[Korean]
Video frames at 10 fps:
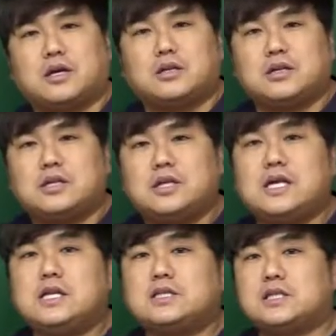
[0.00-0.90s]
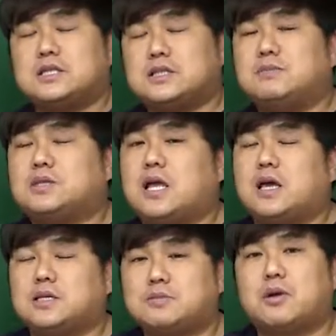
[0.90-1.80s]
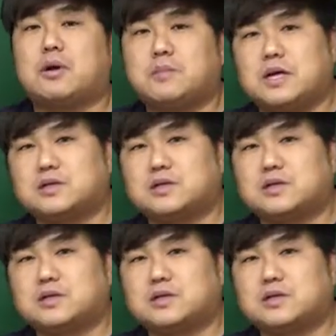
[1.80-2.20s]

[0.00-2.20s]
그들은 일찍 침대 침대로 갑니다.